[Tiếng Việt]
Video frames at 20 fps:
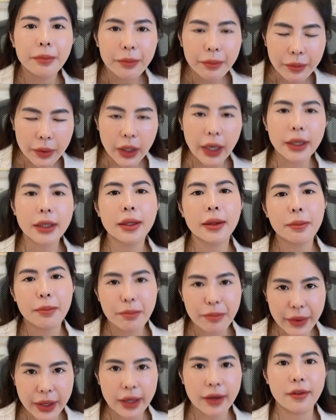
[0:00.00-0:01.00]
mượt
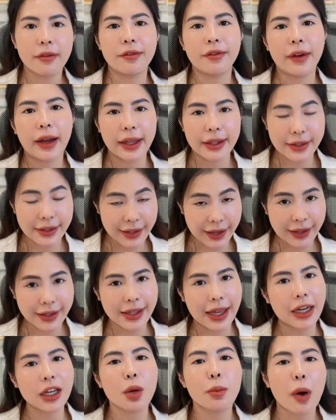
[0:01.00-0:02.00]
mịn và trắng
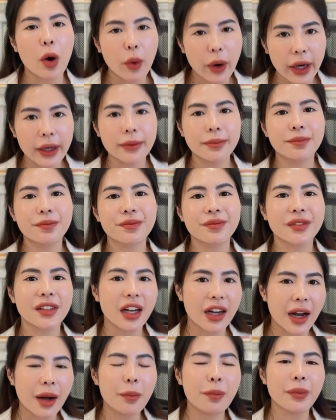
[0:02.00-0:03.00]
sáng đều màu hơn
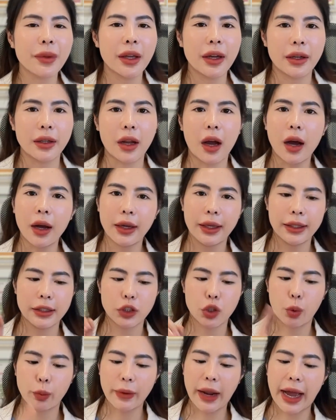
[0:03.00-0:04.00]
được không đó
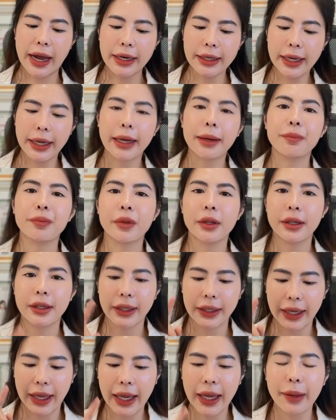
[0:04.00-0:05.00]
chống nắng nè
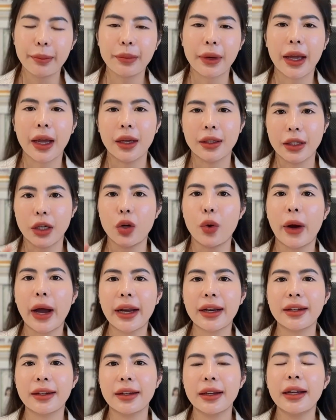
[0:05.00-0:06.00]
kem nè chế độ
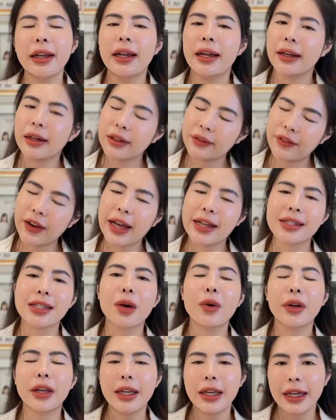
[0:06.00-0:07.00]
ăn và
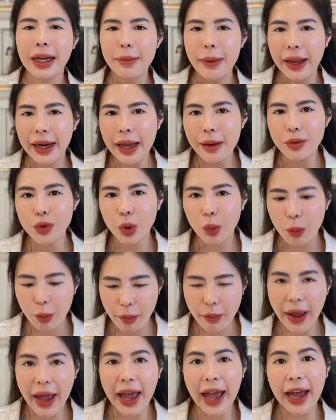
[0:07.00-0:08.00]
sau khi các bạn áp dụng
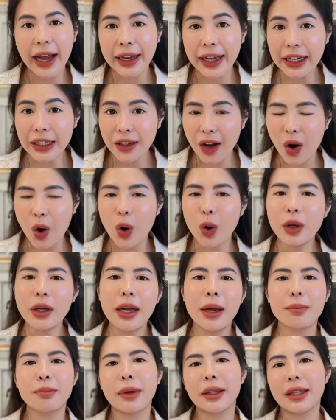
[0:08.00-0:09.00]
ba cách đó
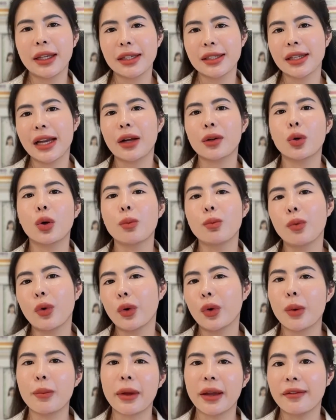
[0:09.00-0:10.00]
mà tình trạng đồi mồi
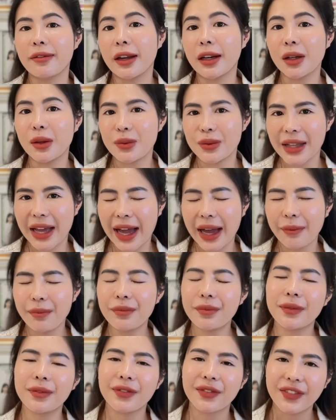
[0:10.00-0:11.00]
của mình vẫn không giảm
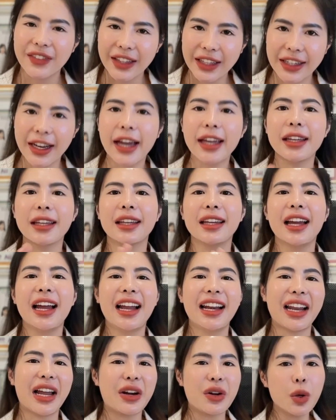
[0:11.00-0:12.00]
thì đây
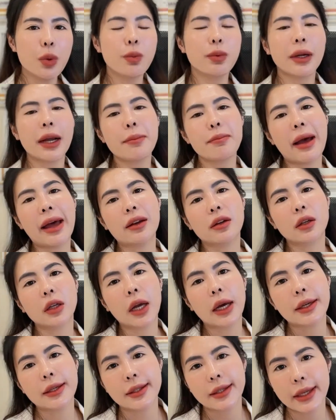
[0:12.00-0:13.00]
là lúc các bạn
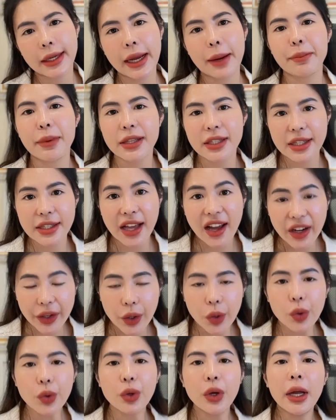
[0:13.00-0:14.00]
cần đi gặp bác sĩ da
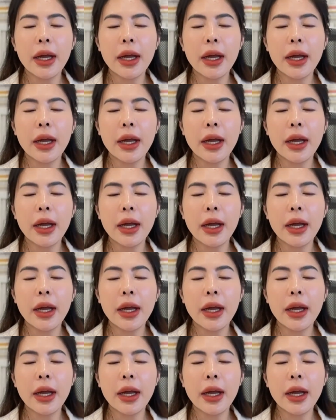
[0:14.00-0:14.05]
liễu